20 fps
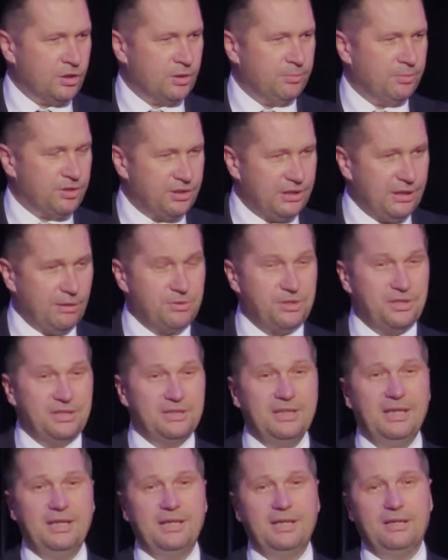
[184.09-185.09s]
żeby kształcić
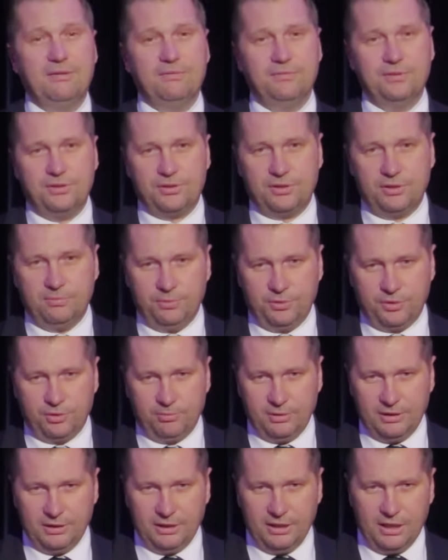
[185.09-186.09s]
na najwyższym
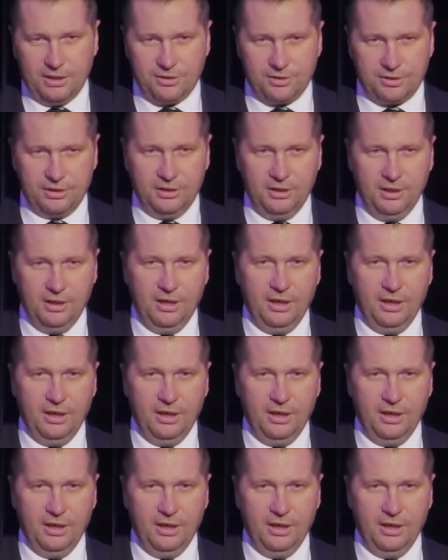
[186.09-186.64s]
poziomie lekarzy,